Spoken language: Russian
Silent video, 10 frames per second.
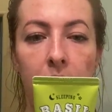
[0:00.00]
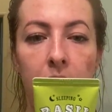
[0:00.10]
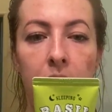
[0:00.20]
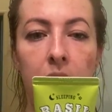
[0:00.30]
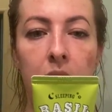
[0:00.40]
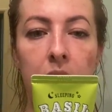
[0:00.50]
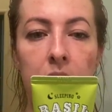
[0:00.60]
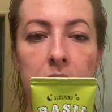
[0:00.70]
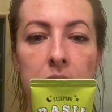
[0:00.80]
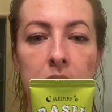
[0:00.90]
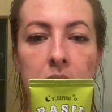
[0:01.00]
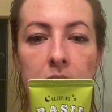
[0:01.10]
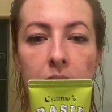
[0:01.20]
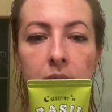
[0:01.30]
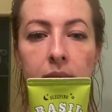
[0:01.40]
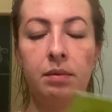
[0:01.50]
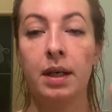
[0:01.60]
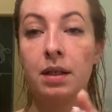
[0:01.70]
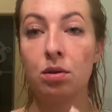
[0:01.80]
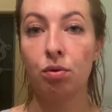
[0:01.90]
и с эм,
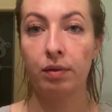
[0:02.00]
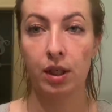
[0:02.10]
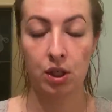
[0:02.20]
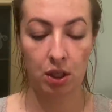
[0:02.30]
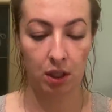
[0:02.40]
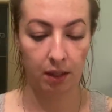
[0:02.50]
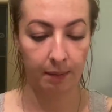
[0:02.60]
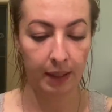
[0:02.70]
экстра увлажнением.